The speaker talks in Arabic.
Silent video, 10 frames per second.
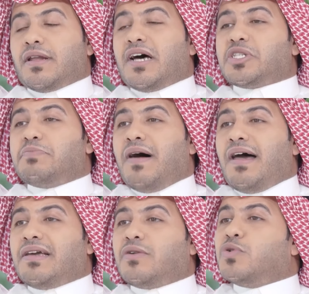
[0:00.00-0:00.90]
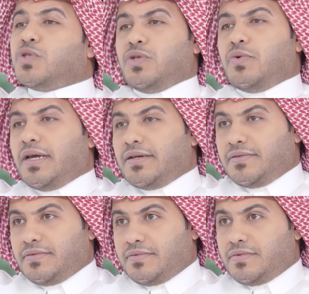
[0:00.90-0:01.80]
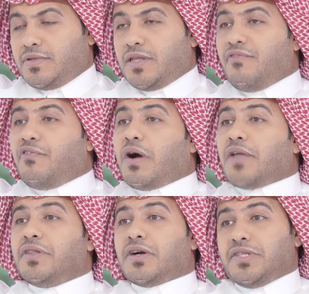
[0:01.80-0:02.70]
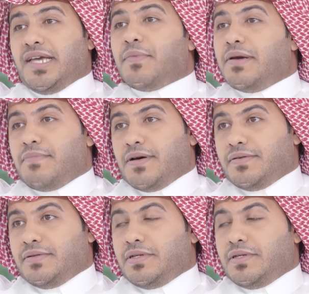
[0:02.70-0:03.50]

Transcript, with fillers: راس مالك هو السيوله تدفقات النقديه مهمه